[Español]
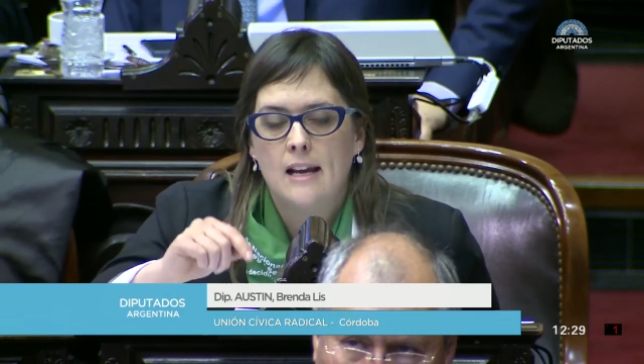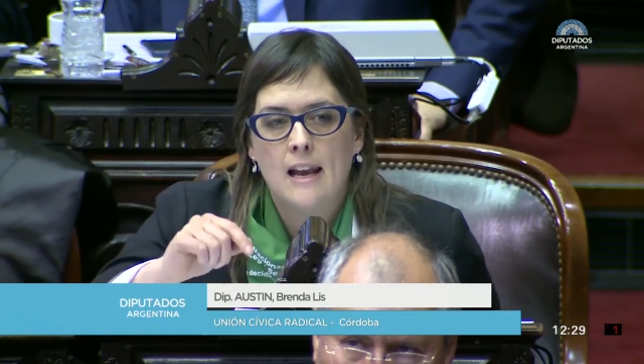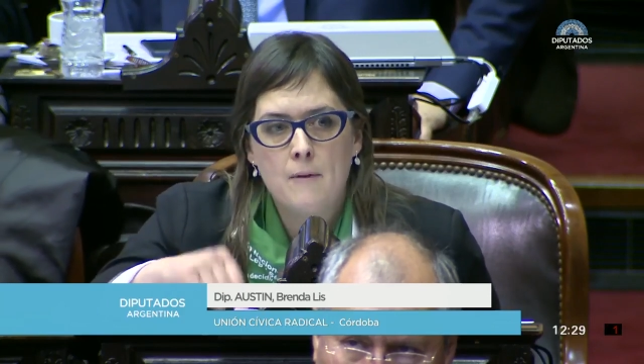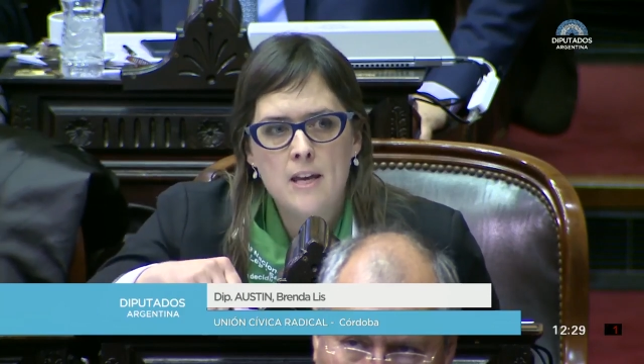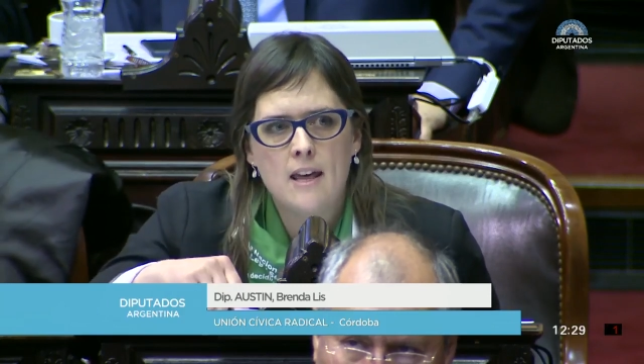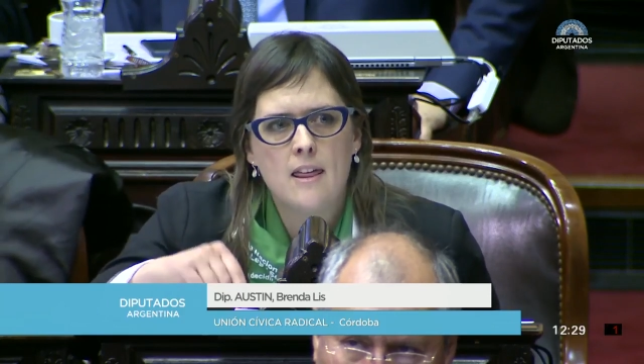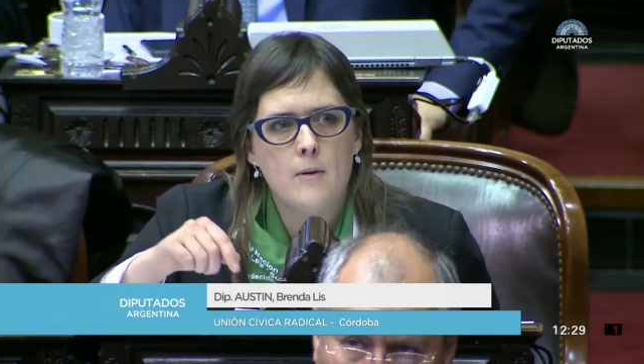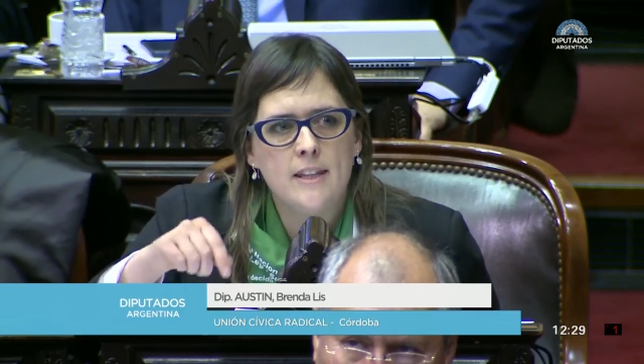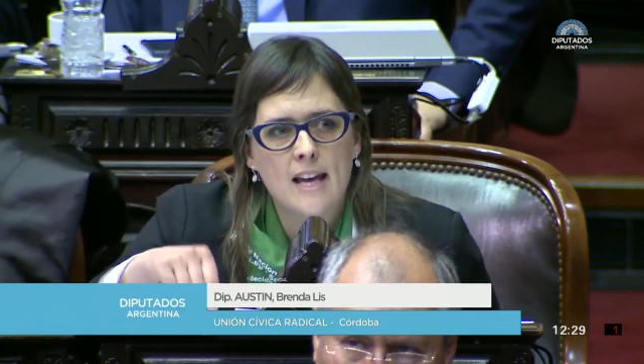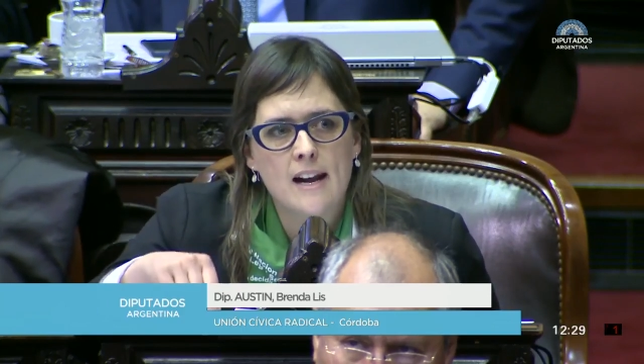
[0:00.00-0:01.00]
la vida y de
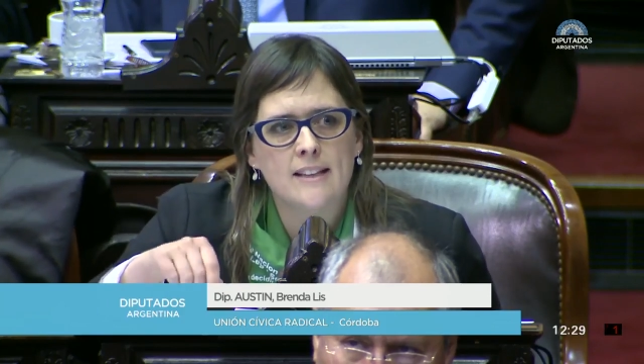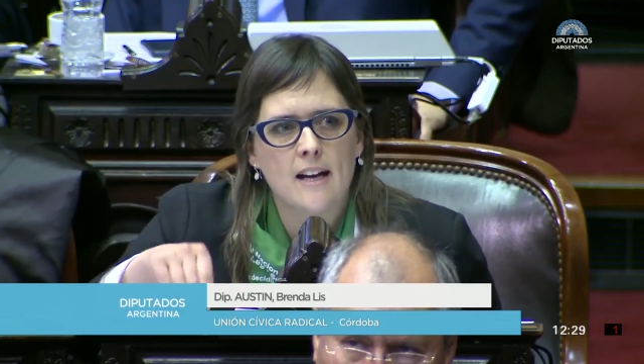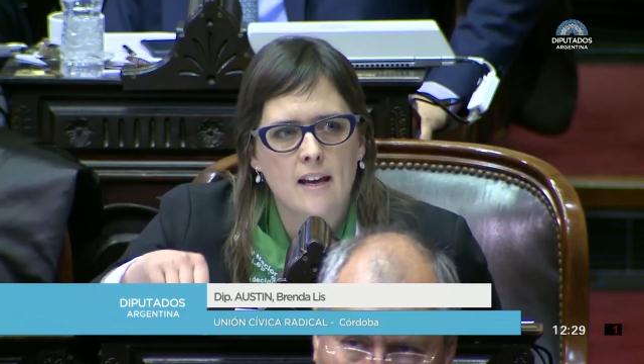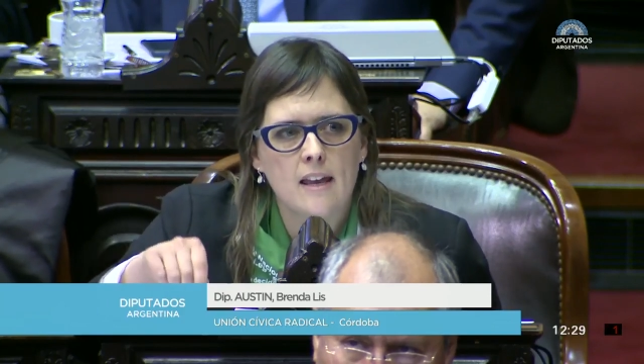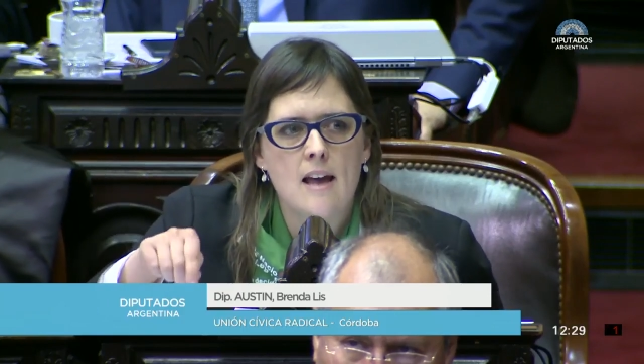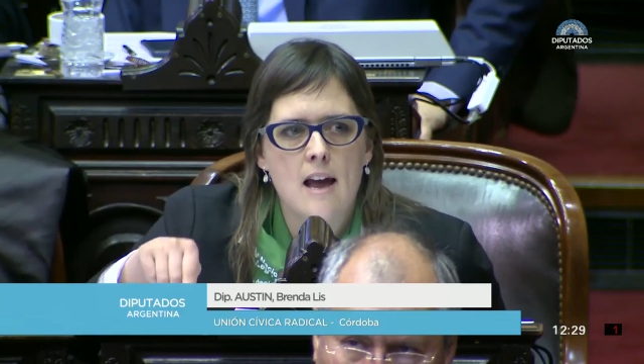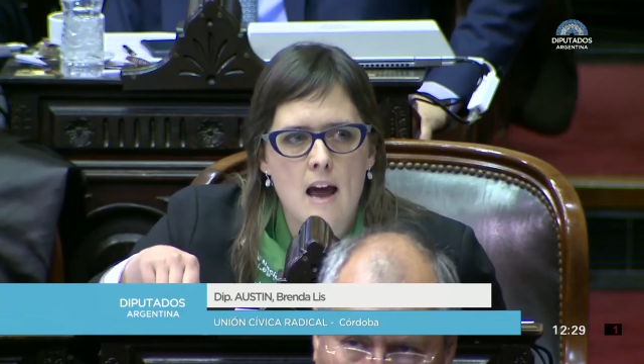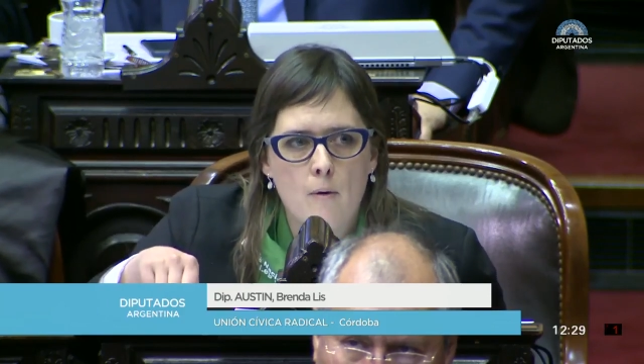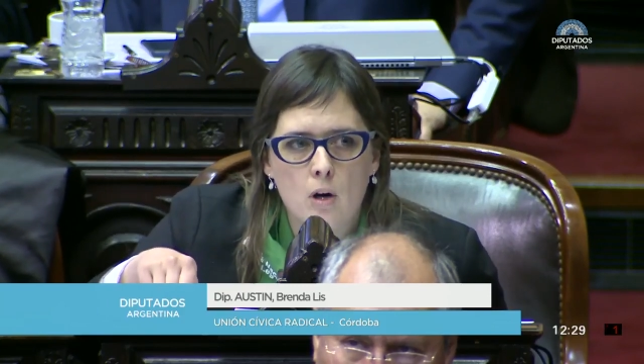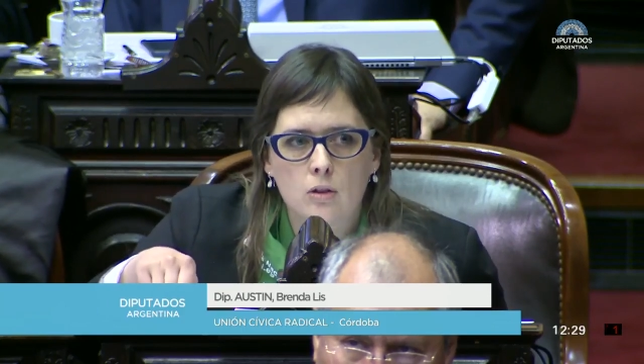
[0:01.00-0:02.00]
evitar la tragedia
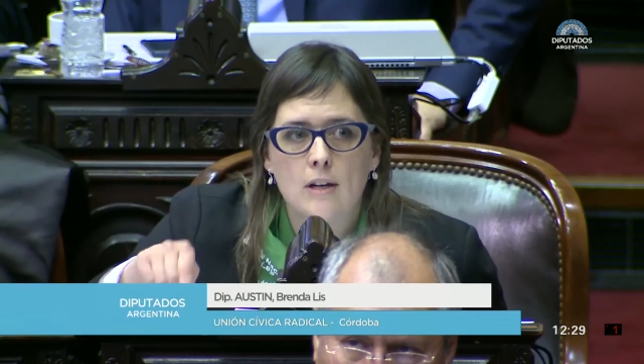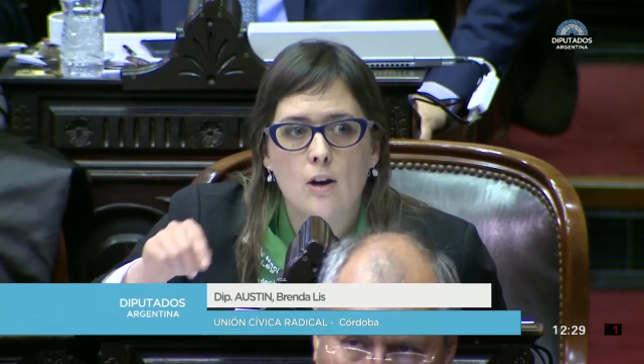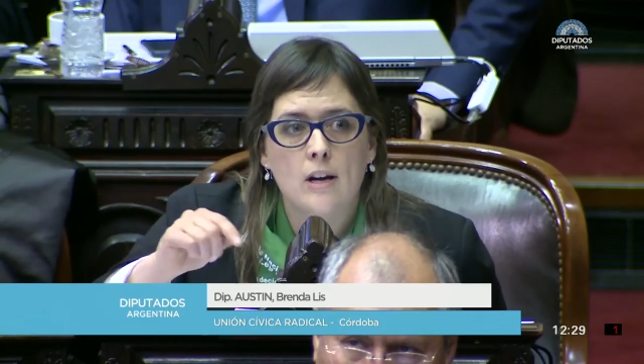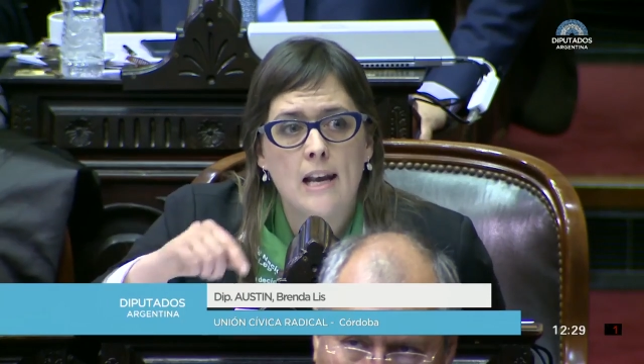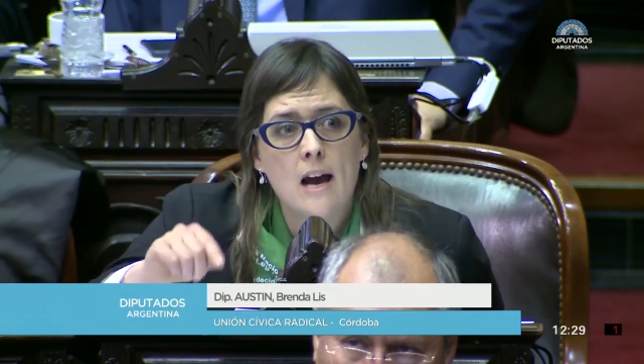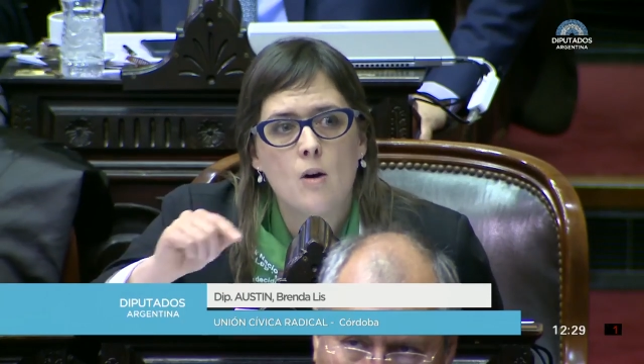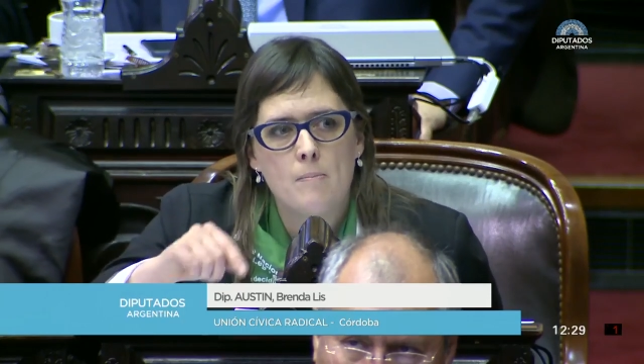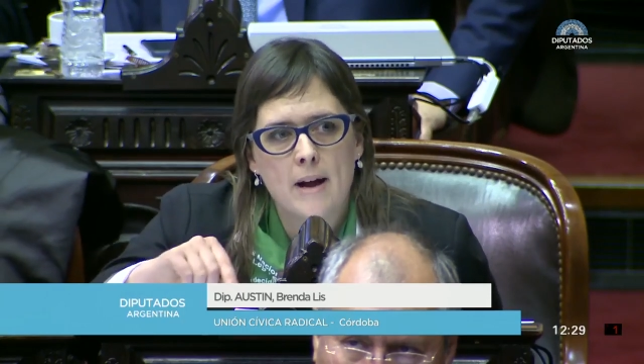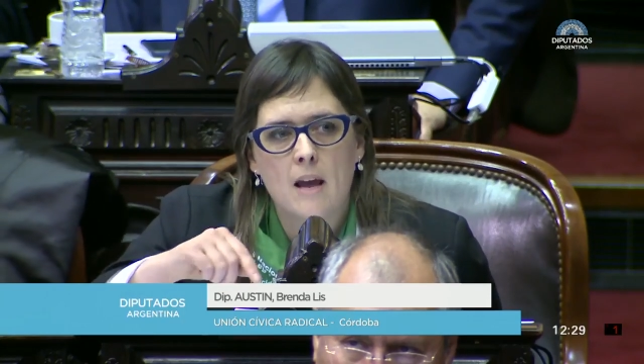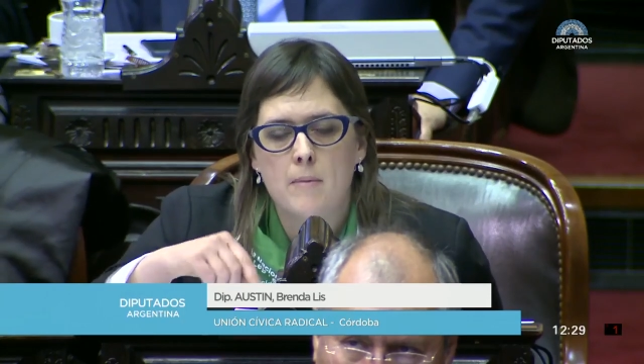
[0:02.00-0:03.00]
del aborto es con el
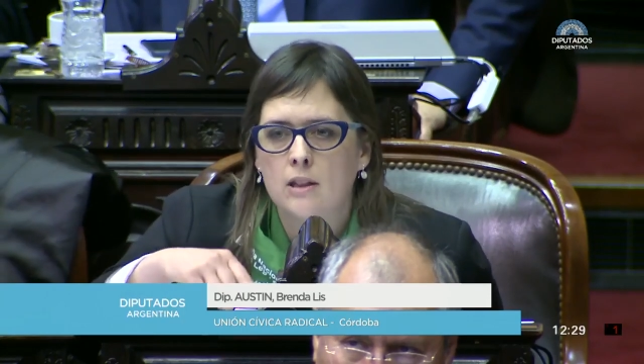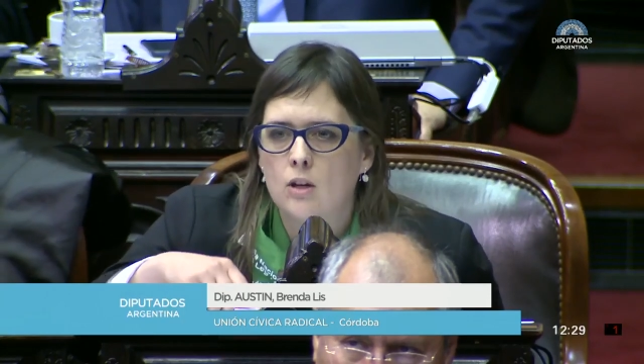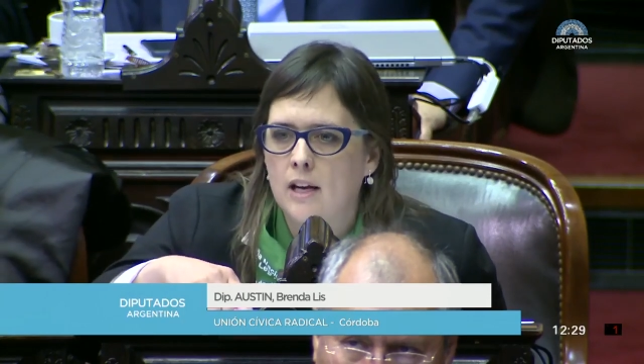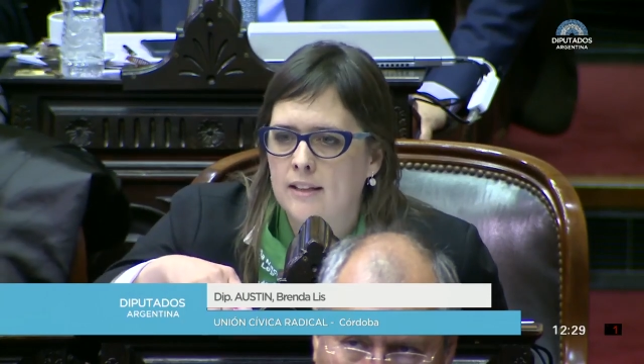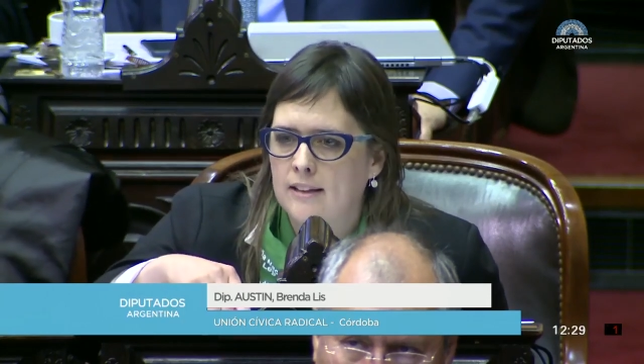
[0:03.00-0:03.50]
acompañamiento del